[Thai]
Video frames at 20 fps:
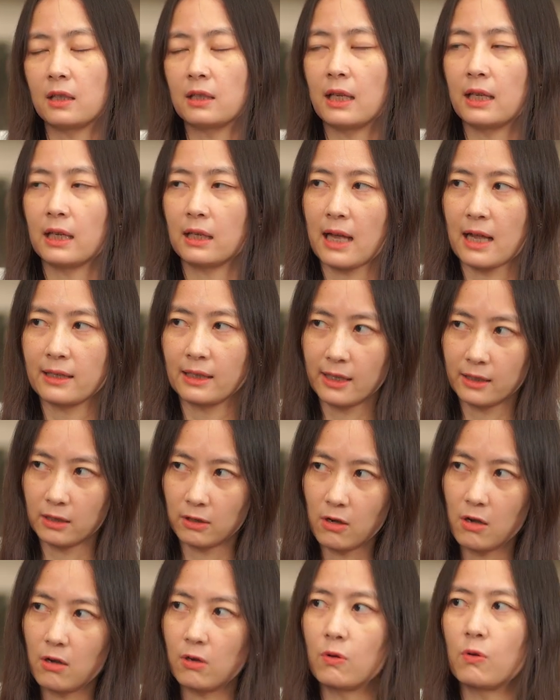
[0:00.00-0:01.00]
ในการกัน
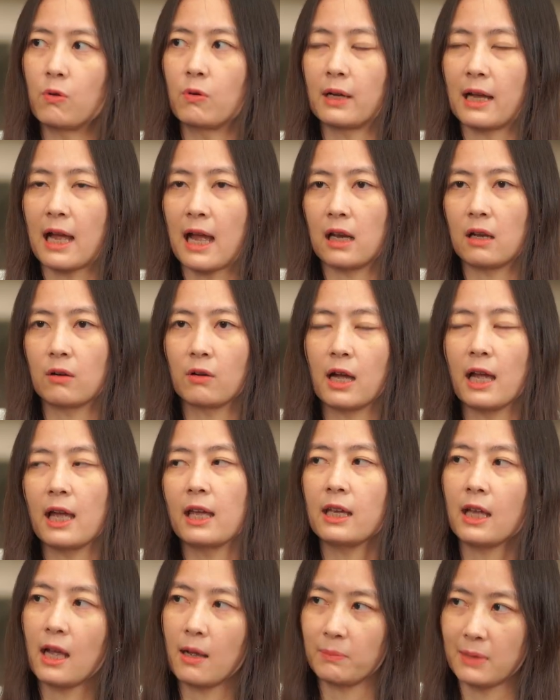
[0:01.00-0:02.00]
กองโครงการ แล้วก็
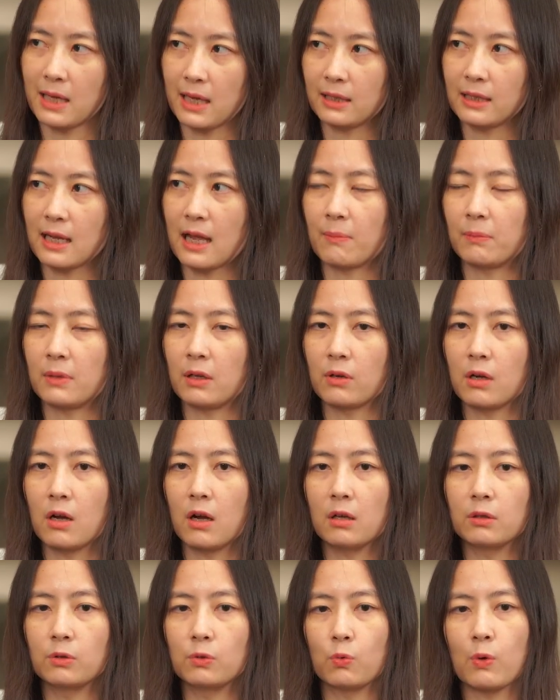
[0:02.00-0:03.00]
ให้คำแนะนำ แล้วก็
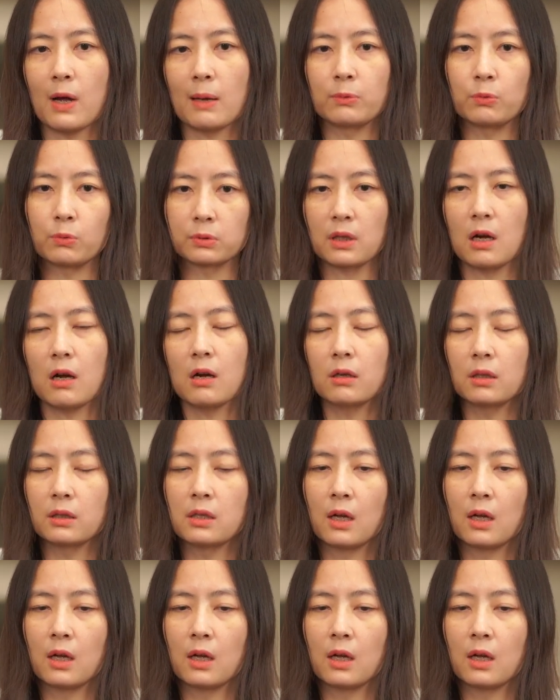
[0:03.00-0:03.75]
ดูความถูกต้อง